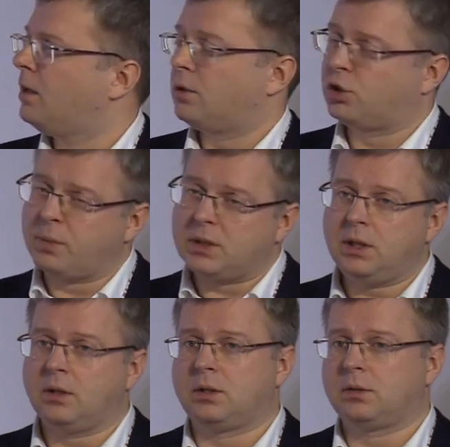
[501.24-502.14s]
Чтобы
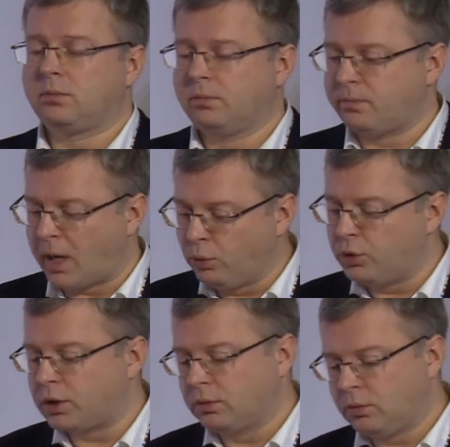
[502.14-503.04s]
сделать
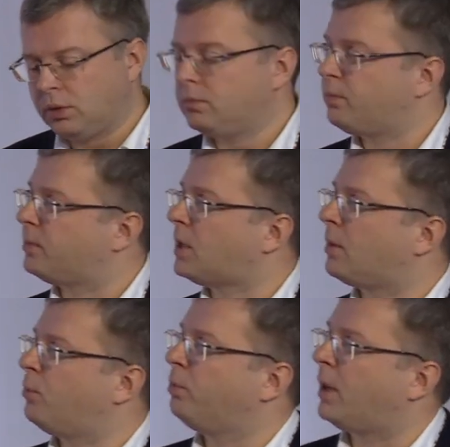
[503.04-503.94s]
получше, ну, вот,
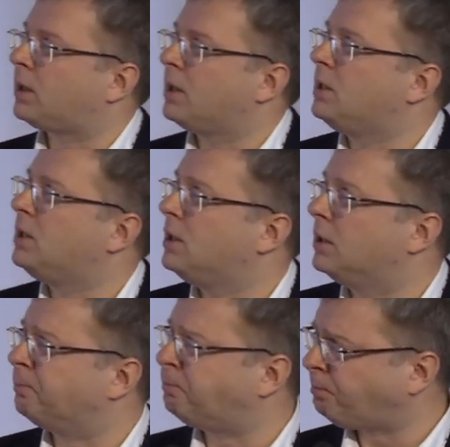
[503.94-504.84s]
надо будет потратить силы.